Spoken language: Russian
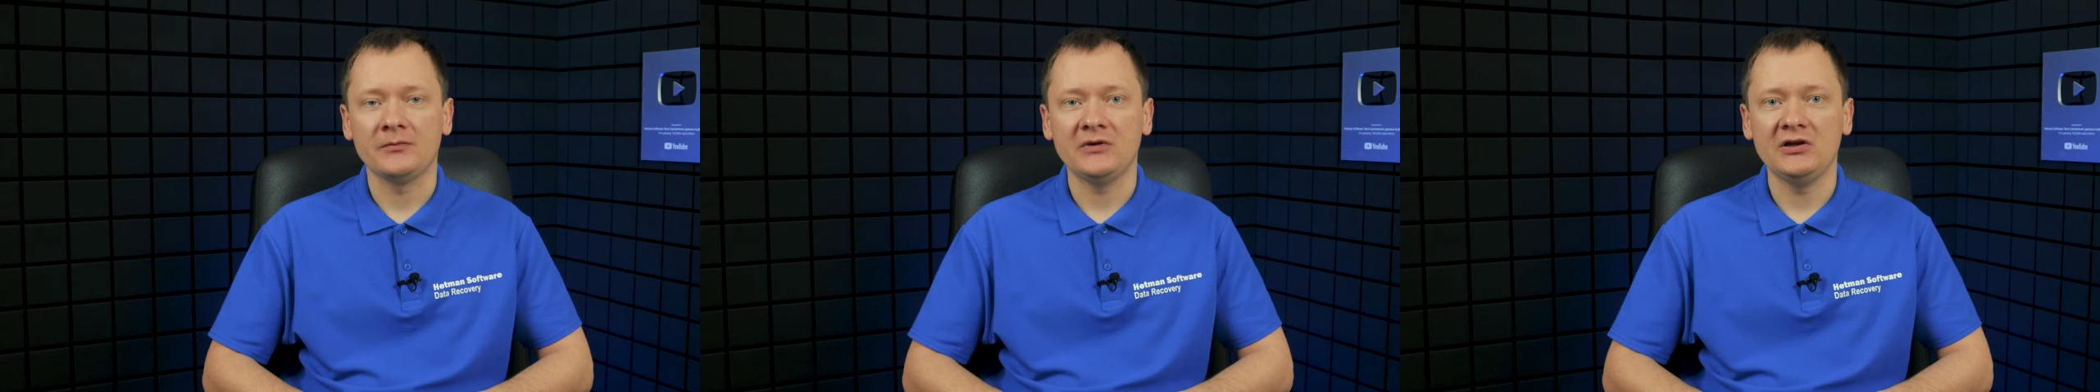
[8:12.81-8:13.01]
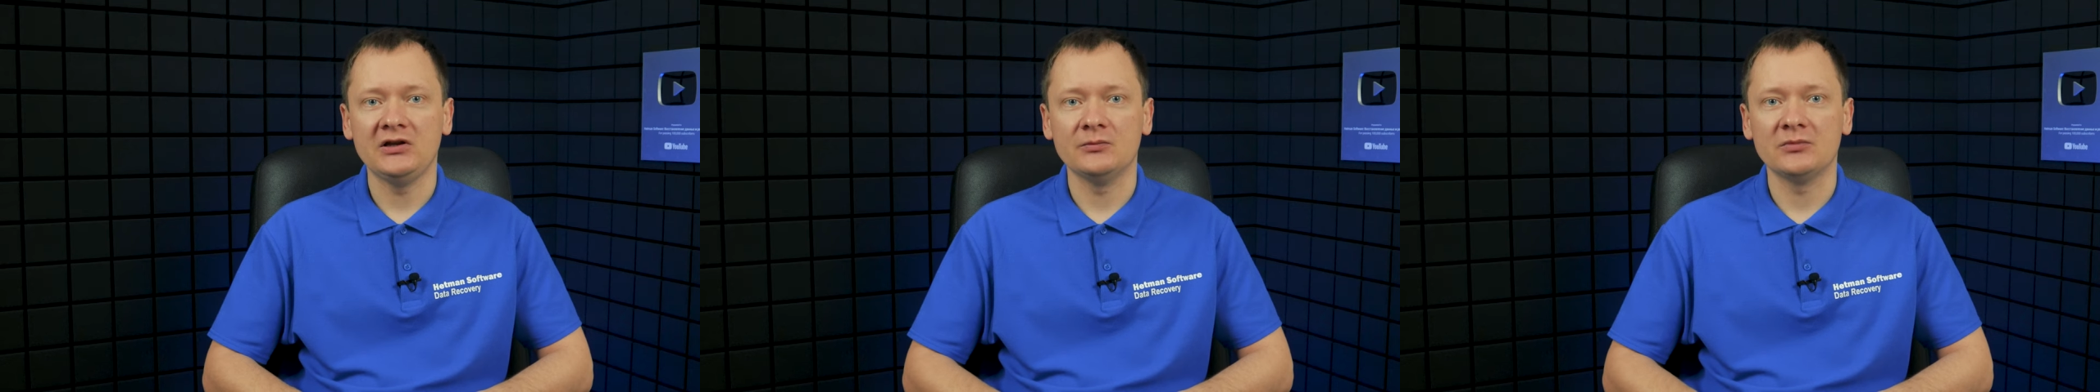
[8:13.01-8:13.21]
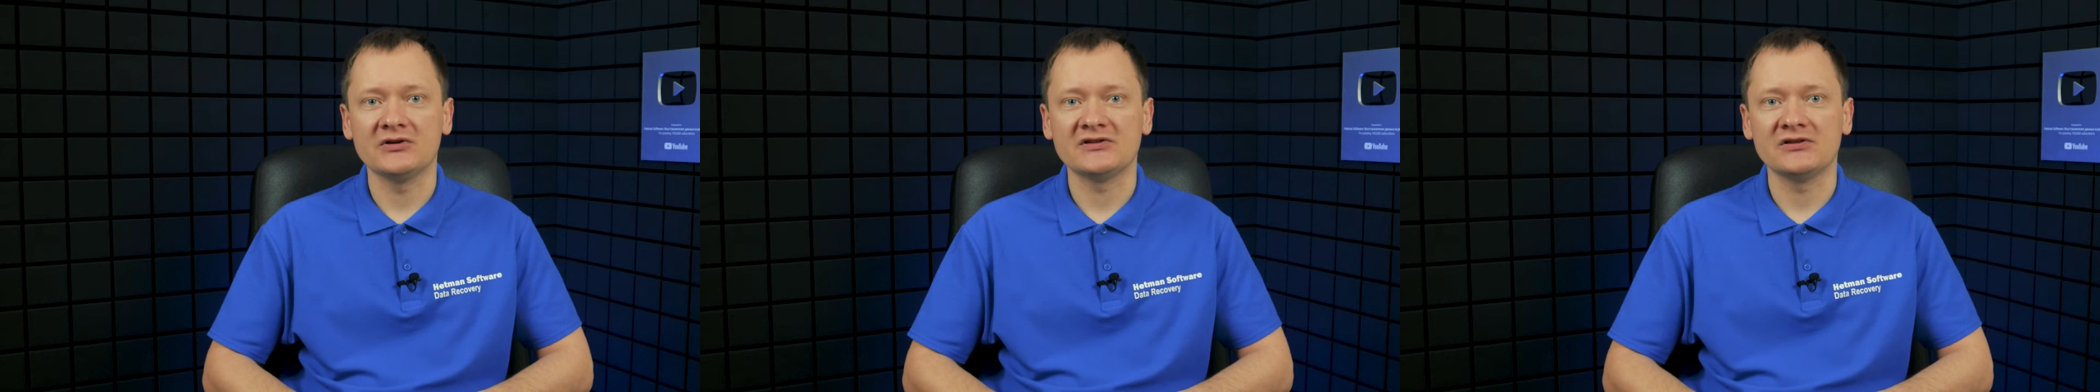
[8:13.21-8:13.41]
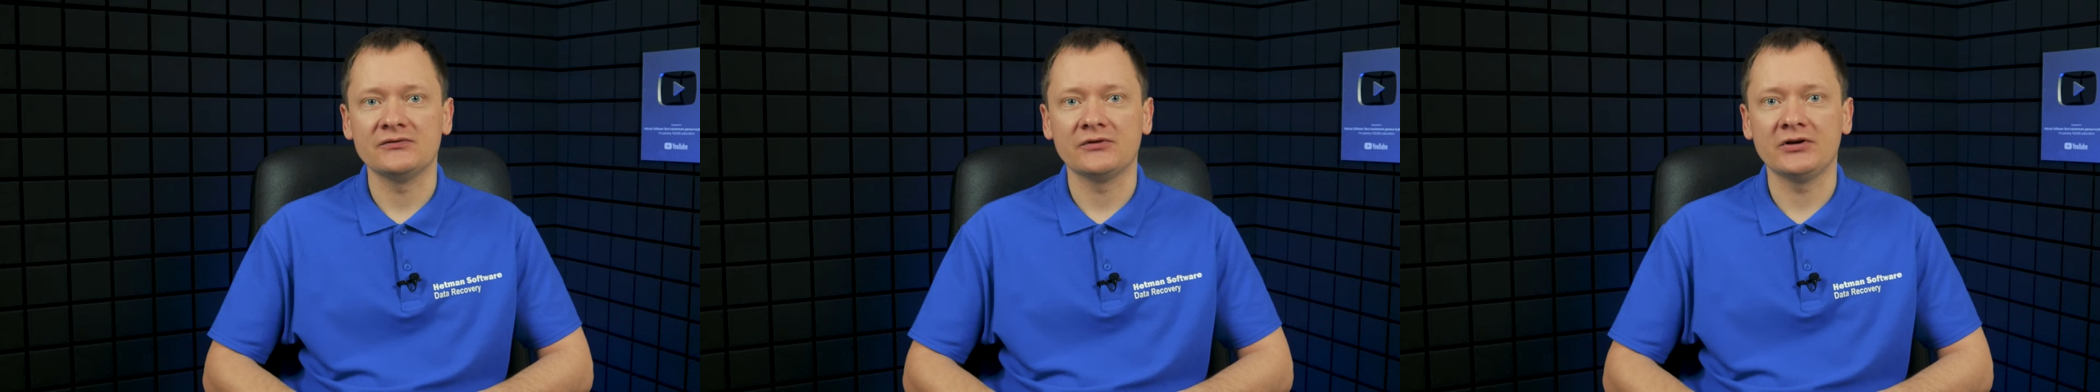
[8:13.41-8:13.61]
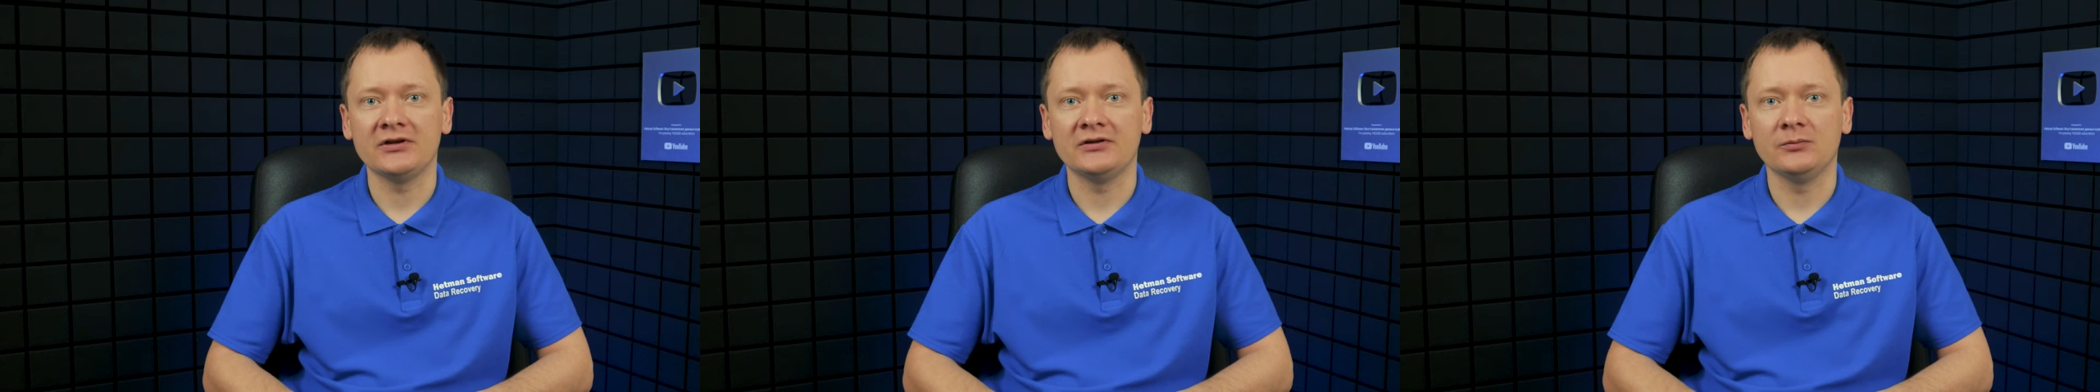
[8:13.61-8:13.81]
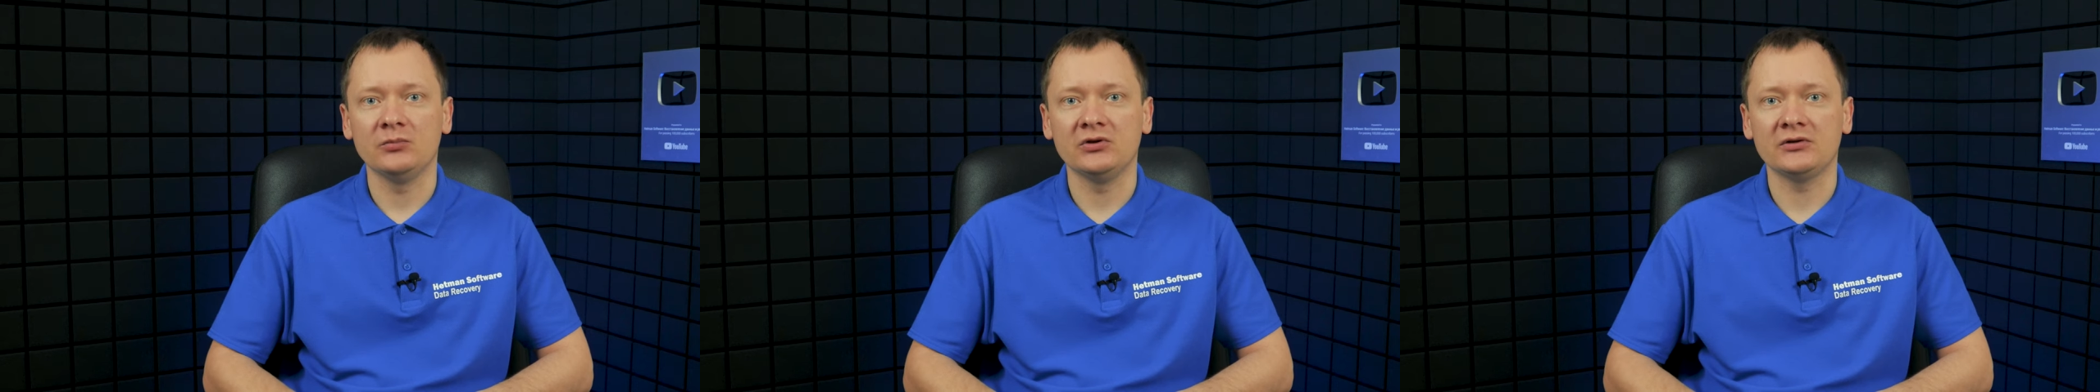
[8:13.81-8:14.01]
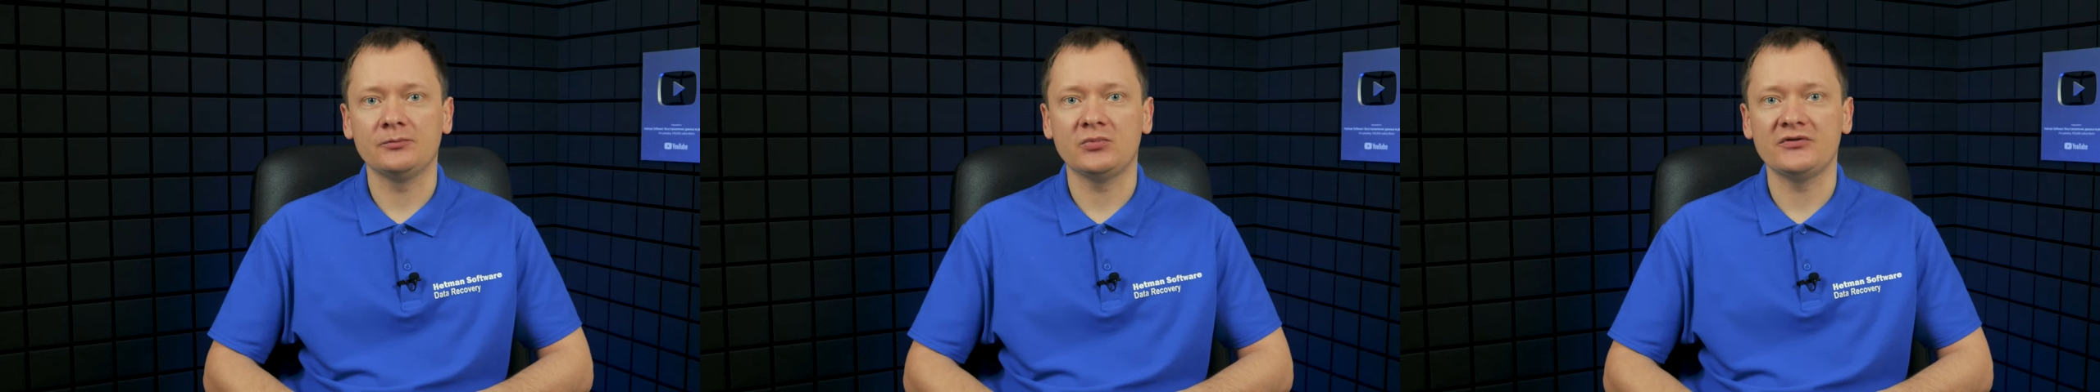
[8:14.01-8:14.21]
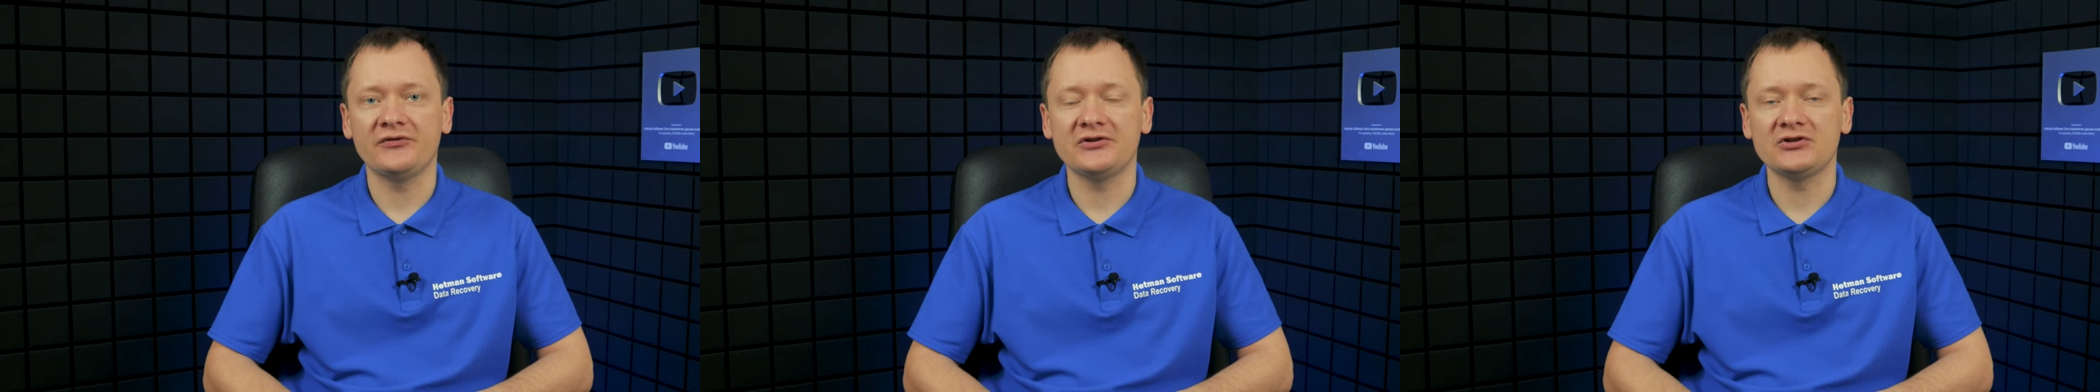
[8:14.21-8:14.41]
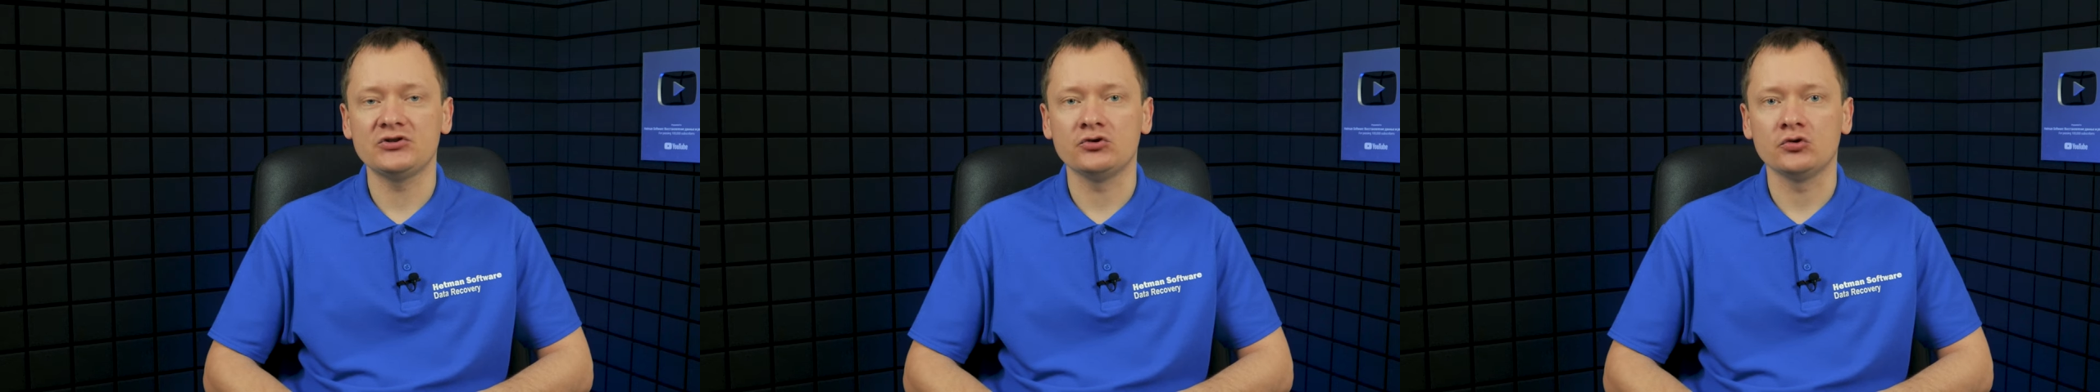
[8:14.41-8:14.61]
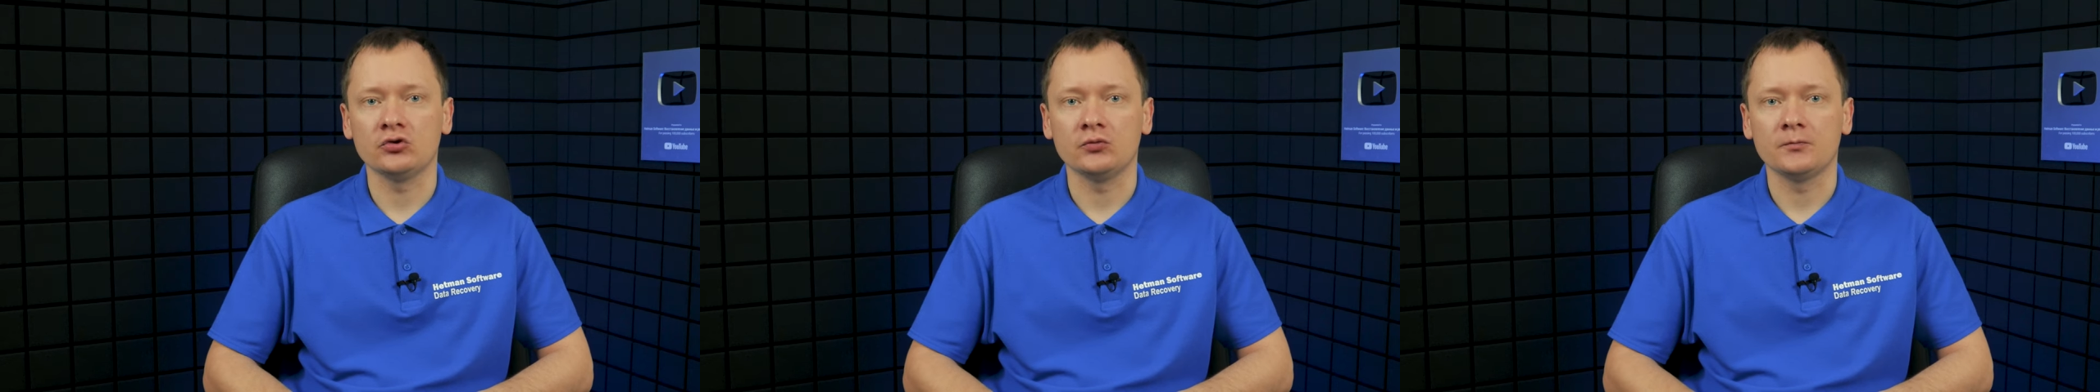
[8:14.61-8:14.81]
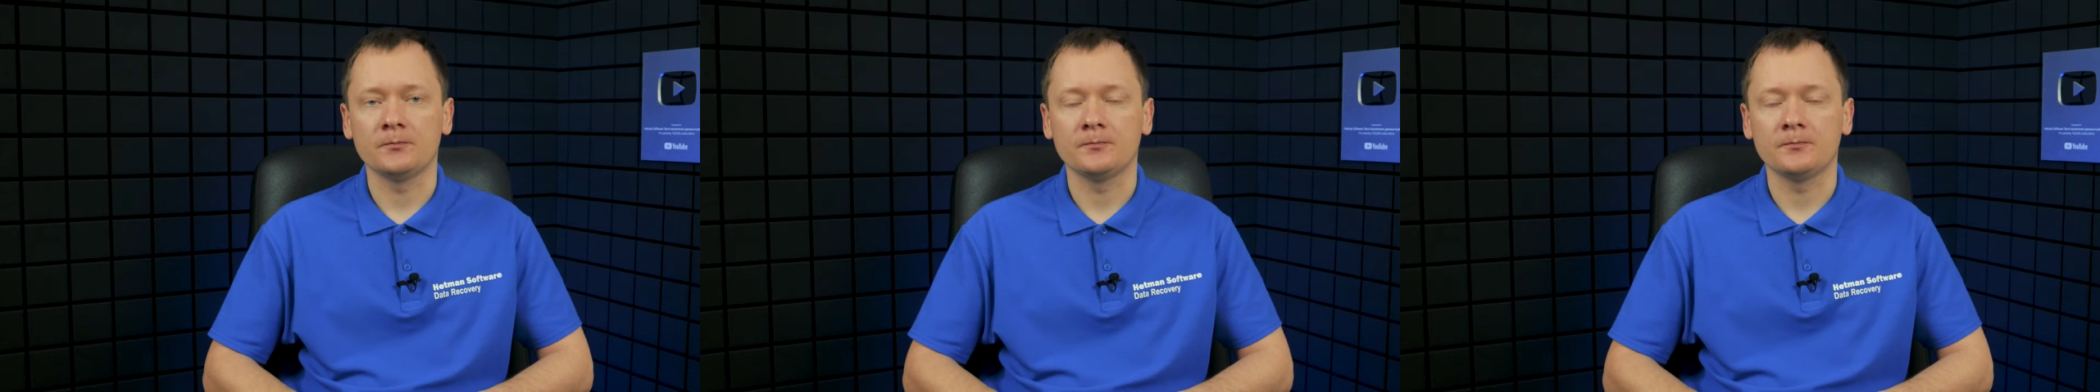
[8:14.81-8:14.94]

или массив RAID был поврежден.